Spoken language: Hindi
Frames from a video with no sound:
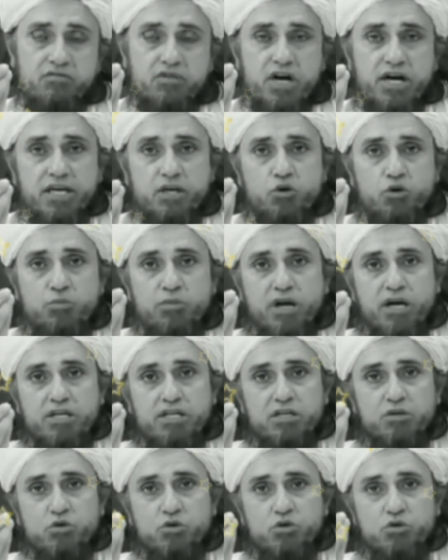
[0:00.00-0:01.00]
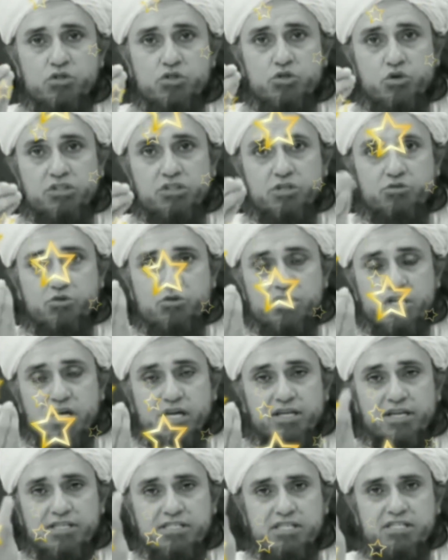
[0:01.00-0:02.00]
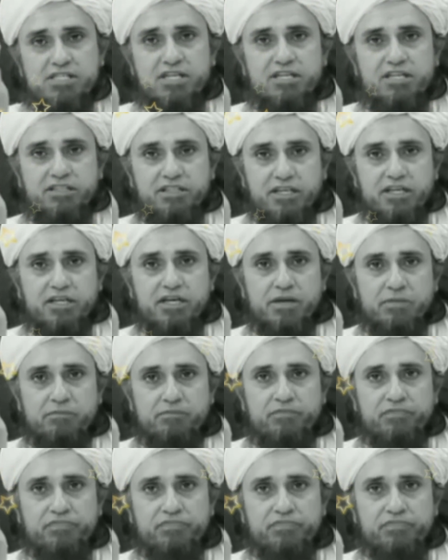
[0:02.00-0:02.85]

वहाँ एक गुमराही को चौदह सौ साल कैसे चलने देंगे